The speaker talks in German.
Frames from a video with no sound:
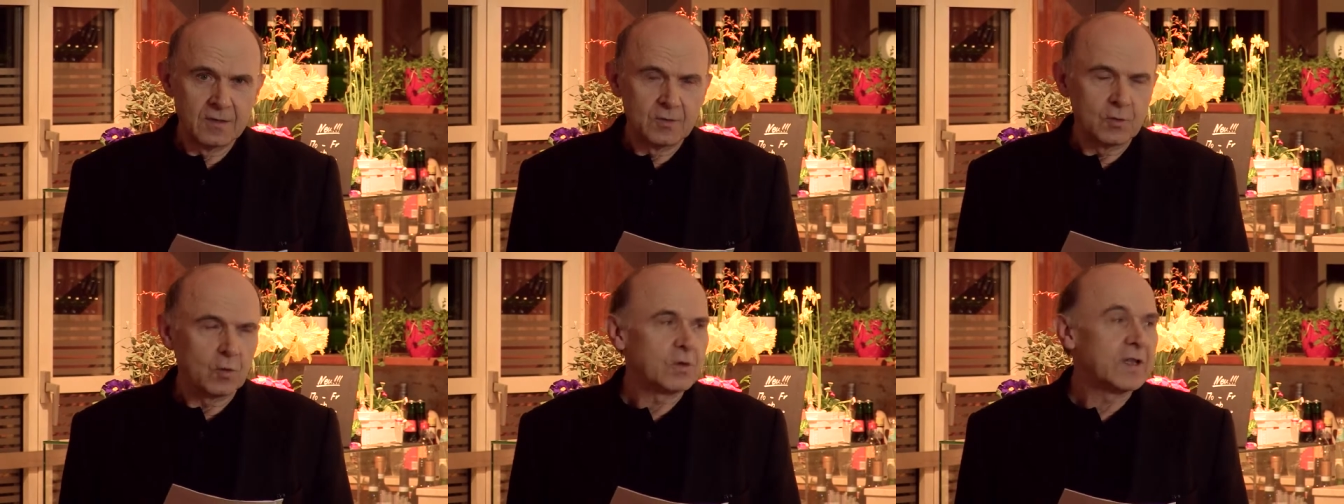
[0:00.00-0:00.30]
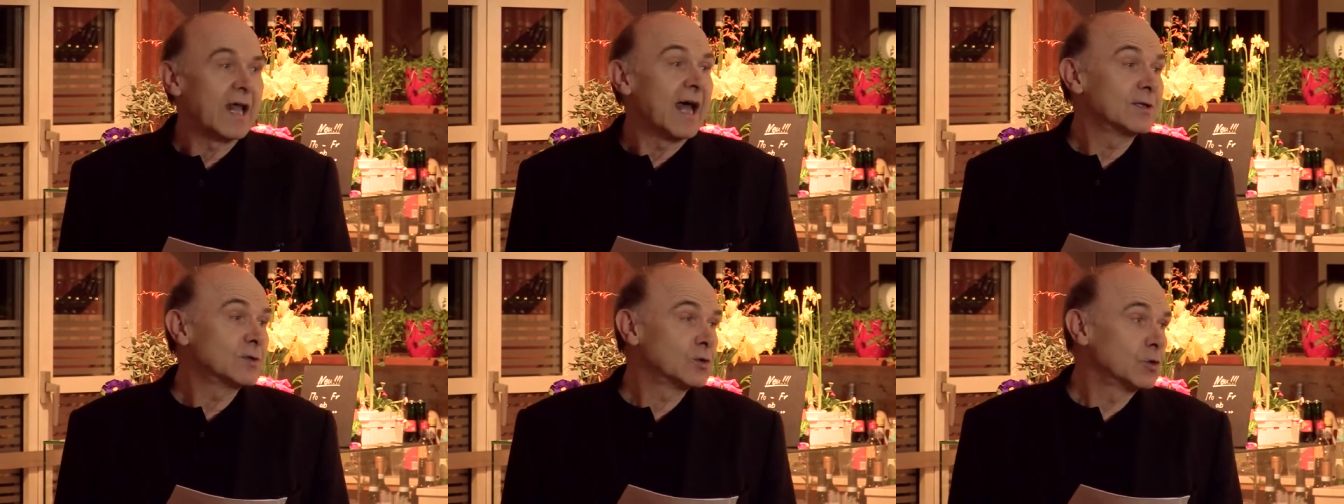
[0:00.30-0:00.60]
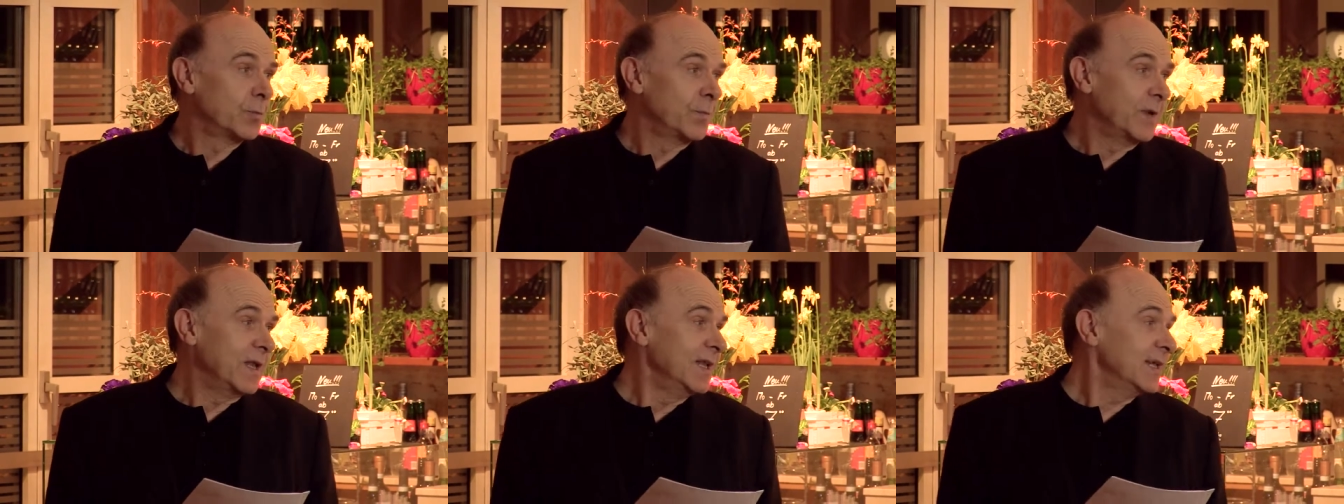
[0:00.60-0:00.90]
Doch
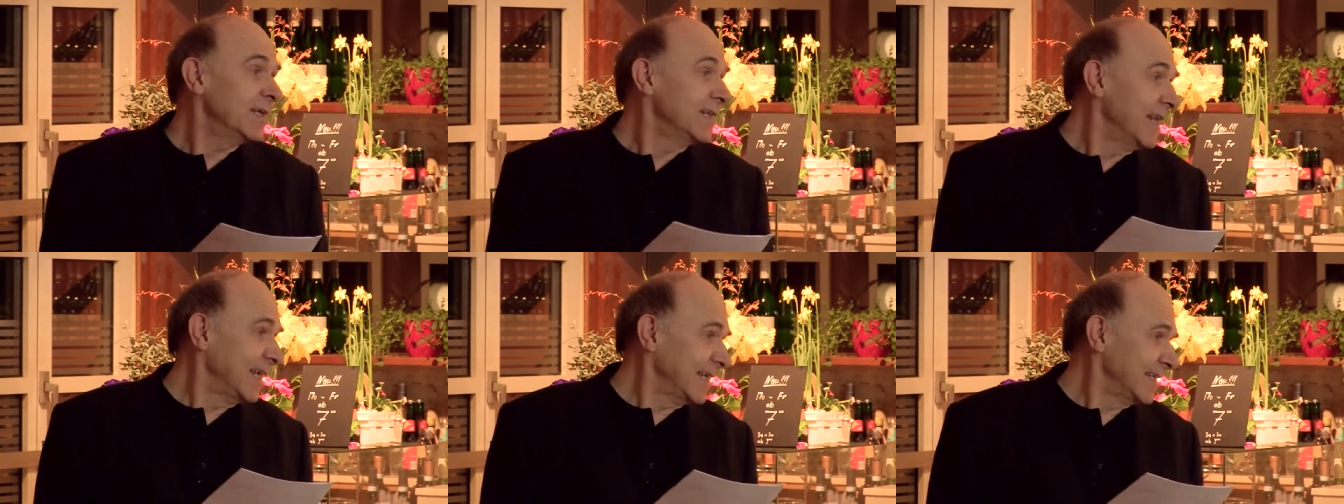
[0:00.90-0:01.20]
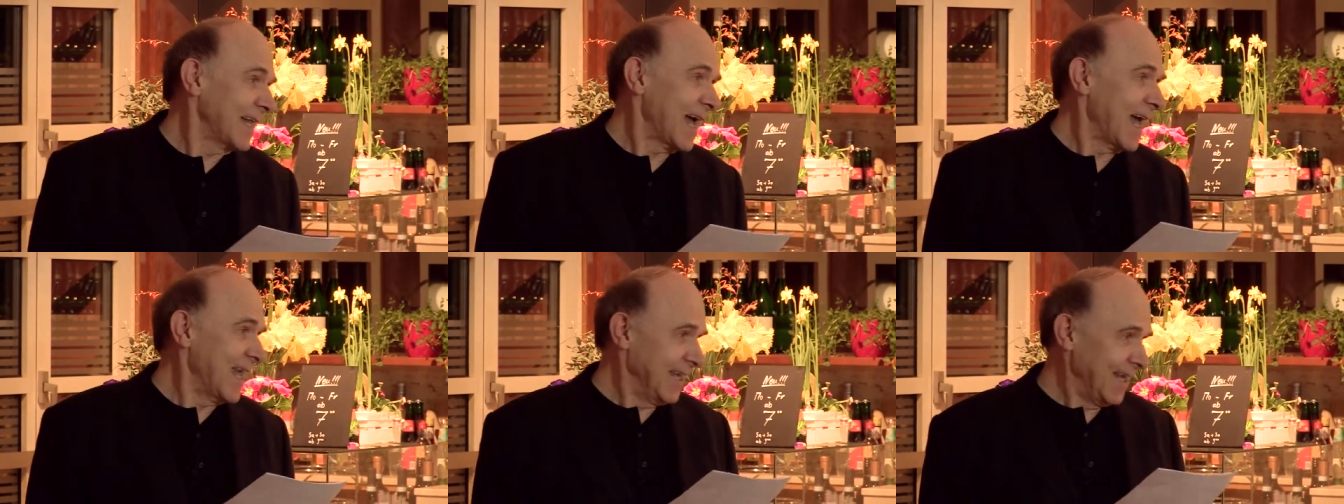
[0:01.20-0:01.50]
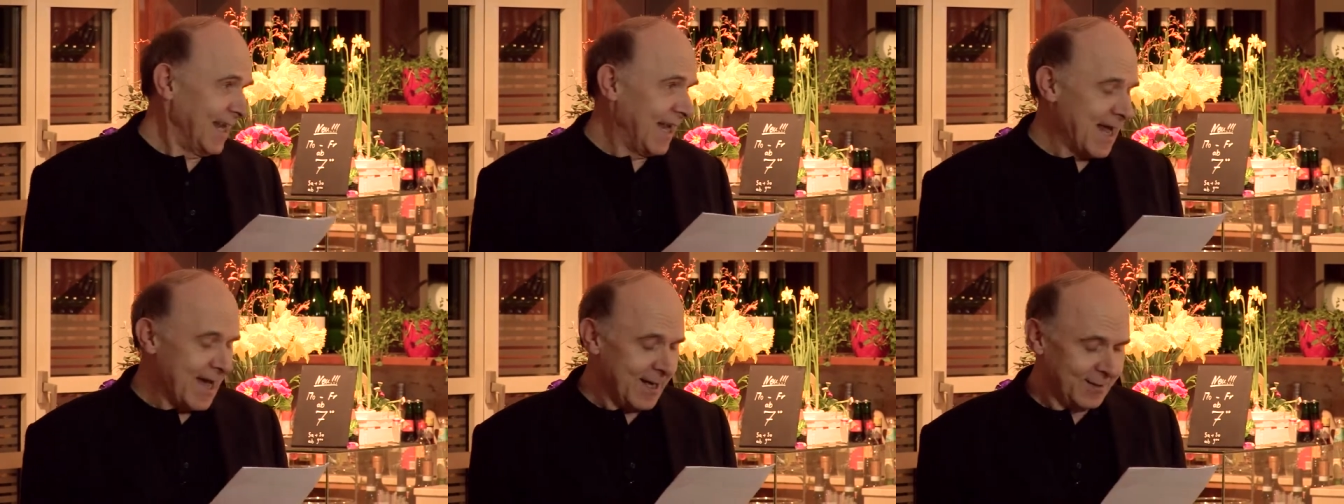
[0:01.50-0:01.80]
dazu bin ich nicht
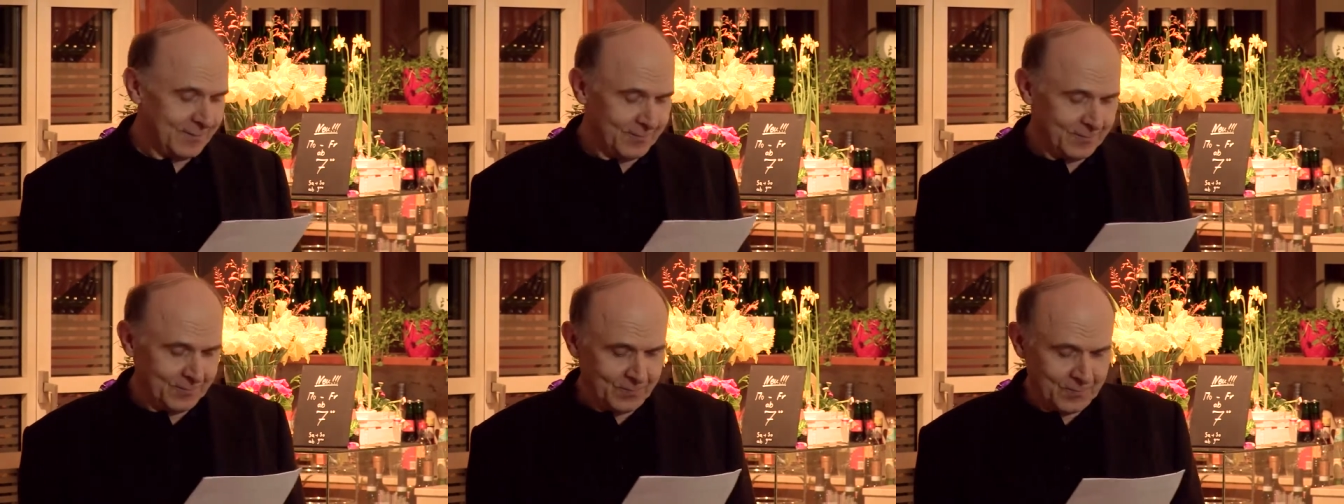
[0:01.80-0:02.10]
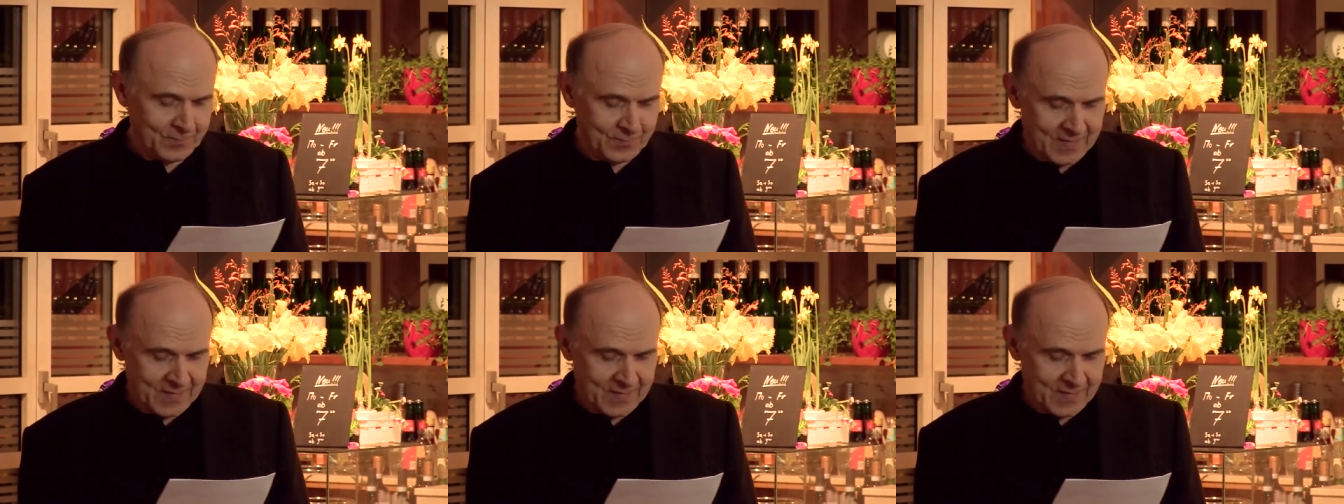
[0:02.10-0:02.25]
eingeladen.